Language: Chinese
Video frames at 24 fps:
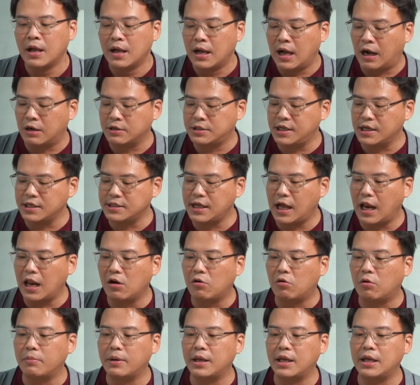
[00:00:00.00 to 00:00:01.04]
好，接下来
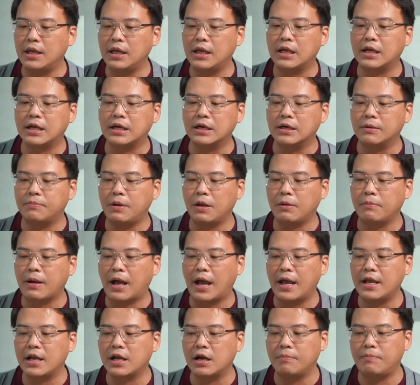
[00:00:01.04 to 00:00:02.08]
我们一个品
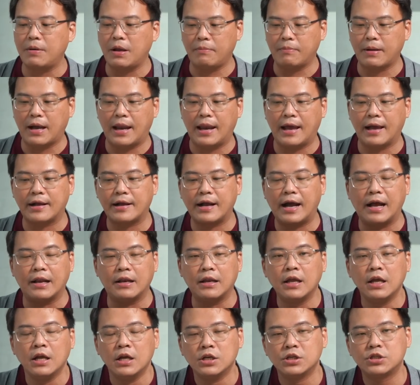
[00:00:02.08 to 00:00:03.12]
牌一个品牌来看，
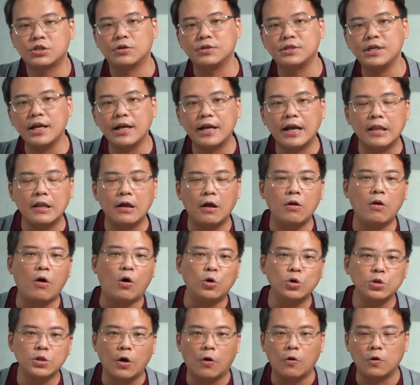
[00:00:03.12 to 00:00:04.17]
首先看到
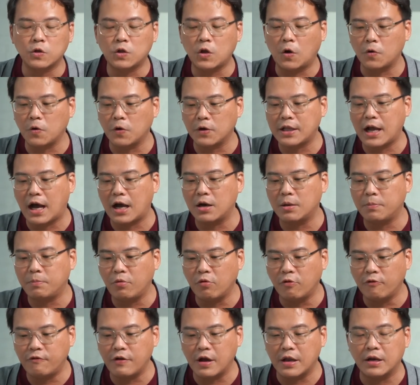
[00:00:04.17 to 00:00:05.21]
龙头 Toyota 的
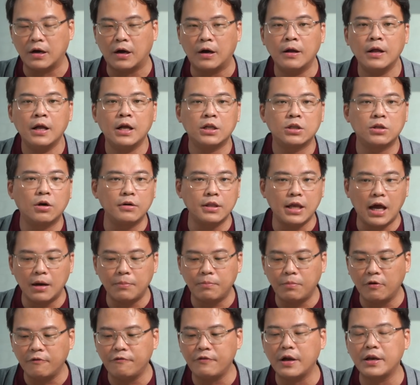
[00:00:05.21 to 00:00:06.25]
部分哦，Toyota 的
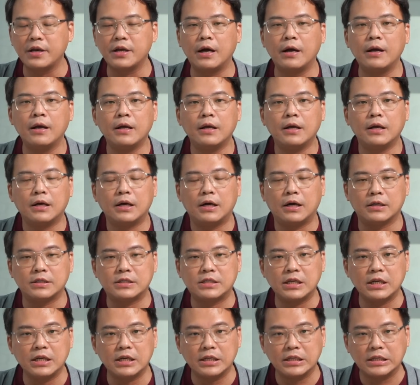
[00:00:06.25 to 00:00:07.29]
部分呢，呃，
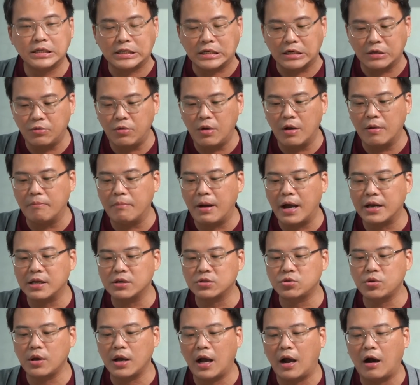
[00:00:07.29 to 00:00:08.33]
这个月卖的
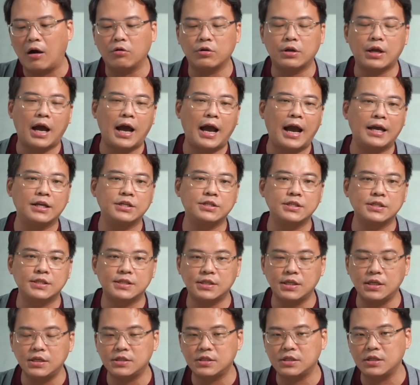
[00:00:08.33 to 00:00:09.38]
最好的还是
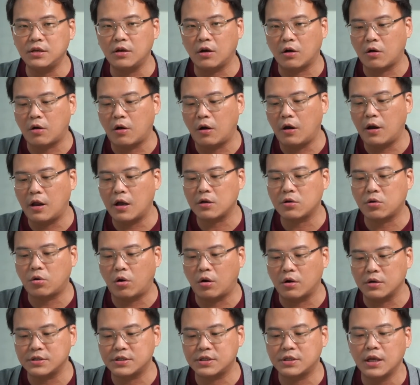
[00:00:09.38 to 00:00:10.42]
CC 哦 Corolla
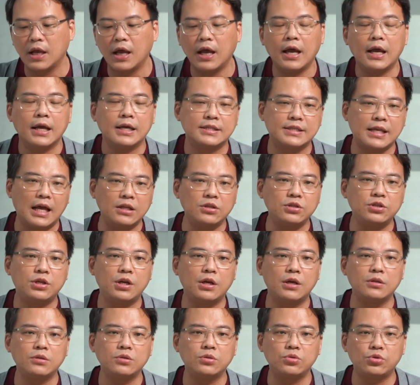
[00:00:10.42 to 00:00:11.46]
Cross，三
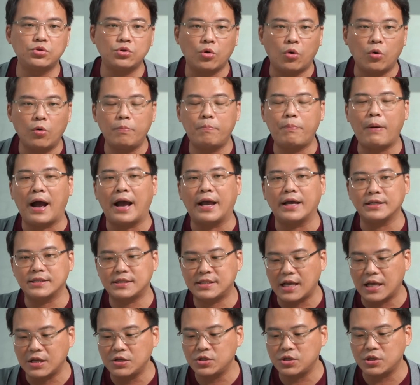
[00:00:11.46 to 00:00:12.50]
千九百
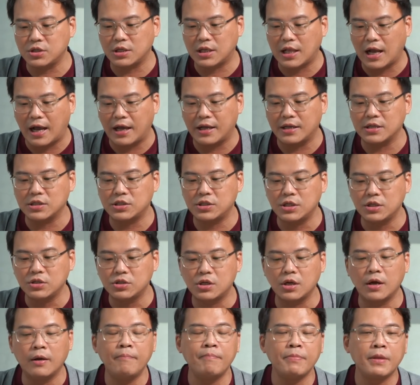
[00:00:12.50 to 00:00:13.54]
三十台的新
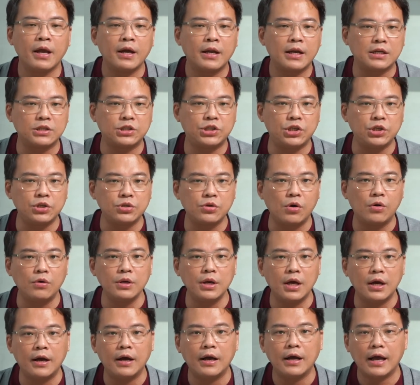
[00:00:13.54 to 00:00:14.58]
车，那其
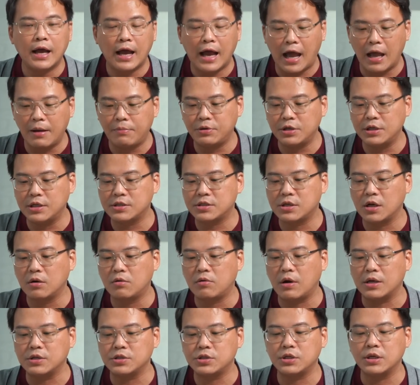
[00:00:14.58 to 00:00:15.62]
中呢 Hybrid 的车
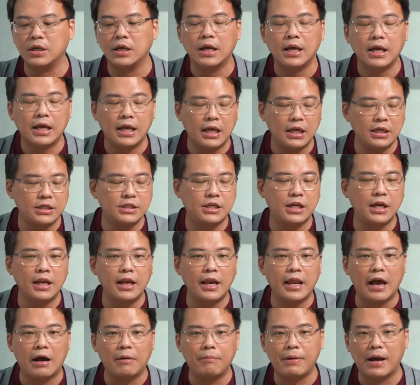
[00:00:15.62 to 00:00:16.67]
款是一
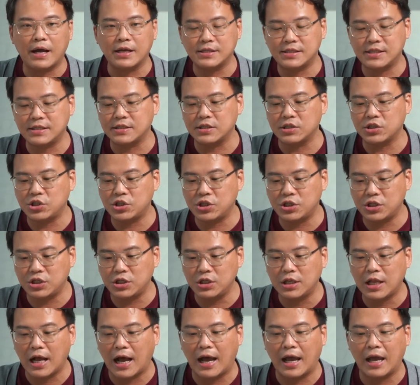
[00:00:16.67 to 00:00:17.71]
千两百四十
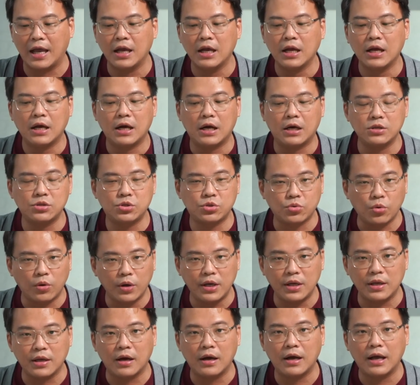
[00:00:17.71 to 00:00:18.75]
七台，而所
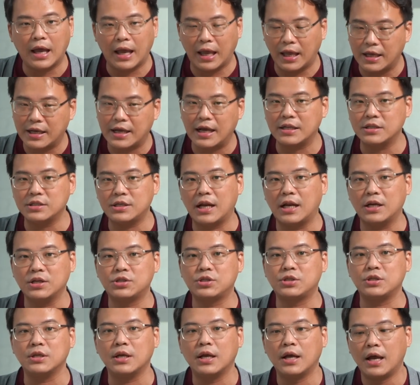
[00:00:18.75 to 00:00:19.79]
以呢，哎，看起来
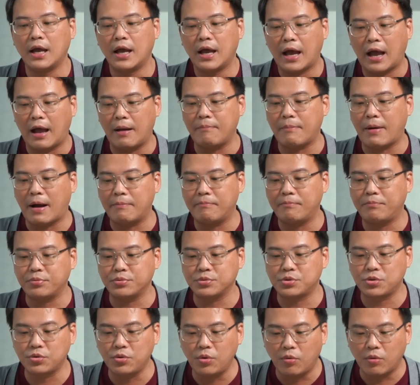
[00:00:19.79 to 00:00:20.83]
是。还蛮不
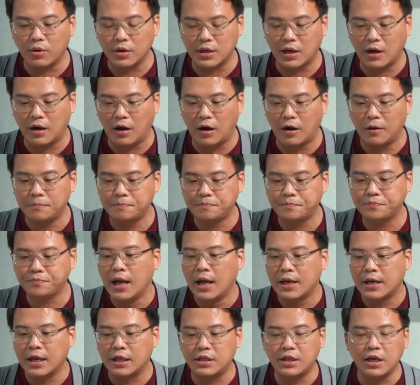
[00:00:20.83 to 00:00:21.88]
错的哈。
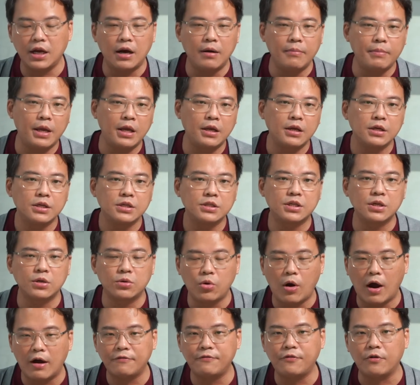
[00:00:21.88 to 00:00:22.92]
那第二名是
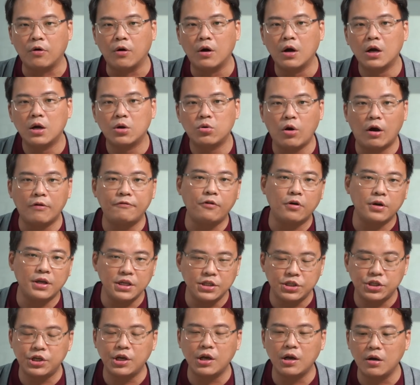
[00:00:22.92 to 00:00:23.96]
r a f a r a f a
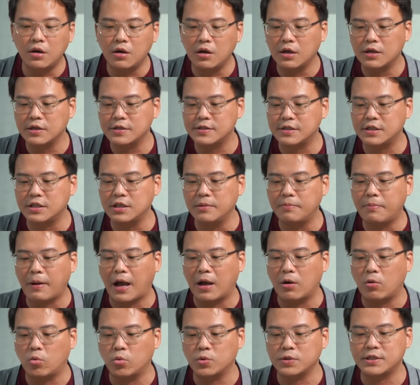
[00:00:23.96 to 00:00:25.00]
一千四
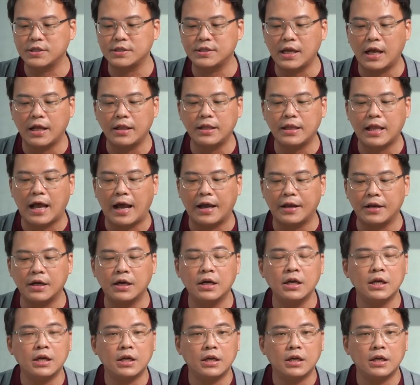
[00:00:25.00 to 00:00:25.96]
百五十三台呢，